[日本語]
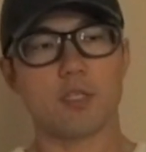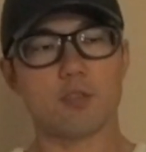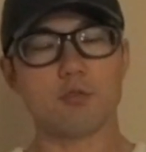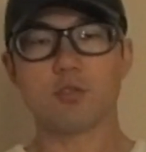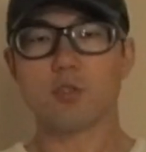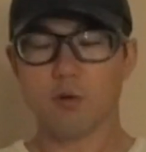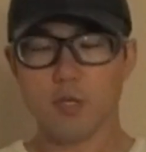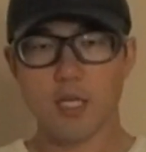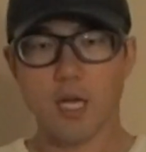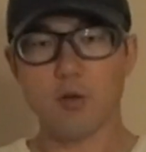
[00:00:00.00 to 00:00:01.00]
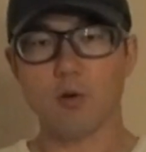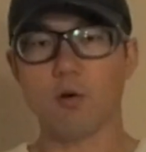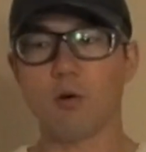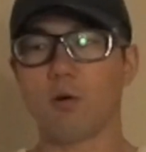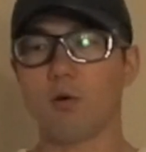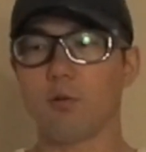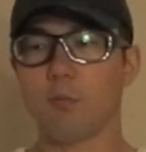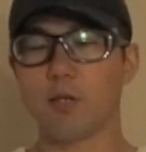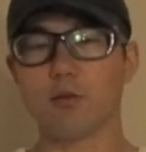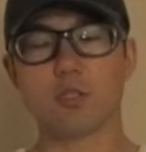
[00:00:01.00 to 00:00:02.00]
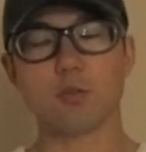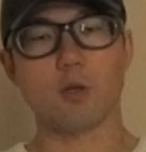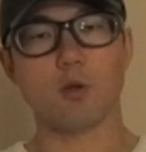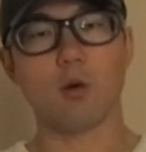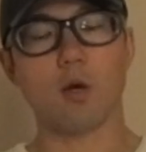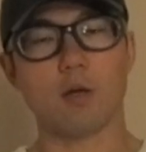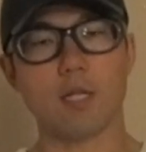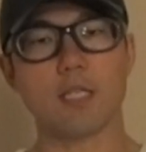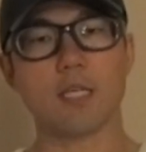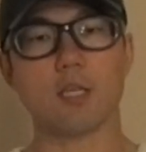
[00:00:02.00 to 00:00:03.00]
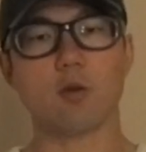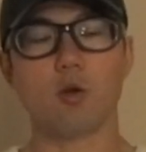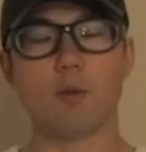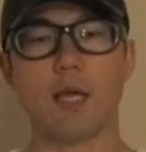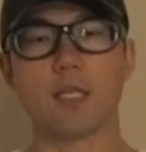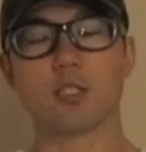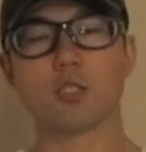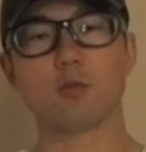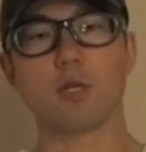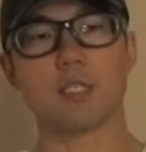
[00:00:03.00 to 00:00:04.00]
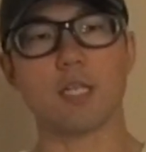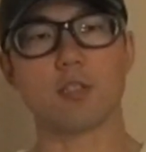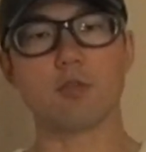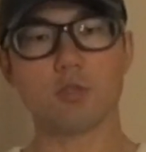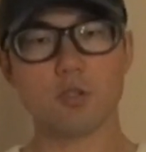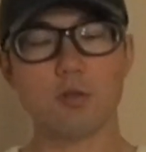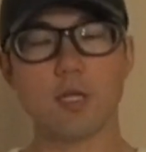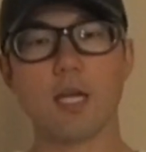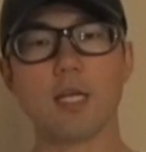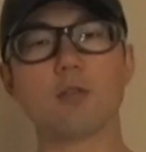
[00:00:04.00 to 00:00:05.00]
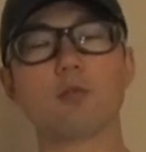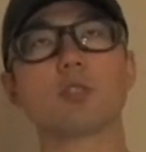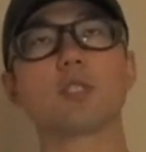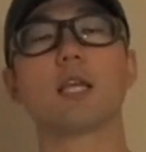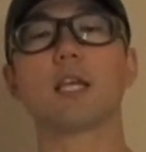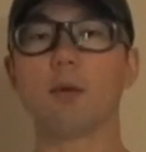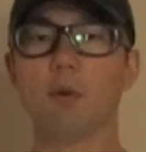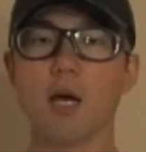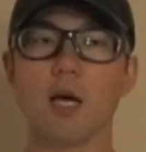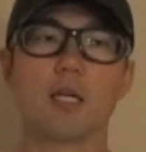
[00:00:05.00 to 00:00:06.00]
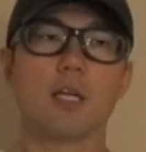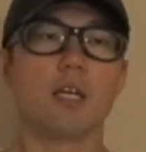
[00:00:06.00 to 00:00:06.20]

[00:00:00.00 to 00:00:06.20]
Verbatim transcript: 順調に、あのまあ、YouTube の動画の、ね、制作及び編集をですね順調に継続していけば、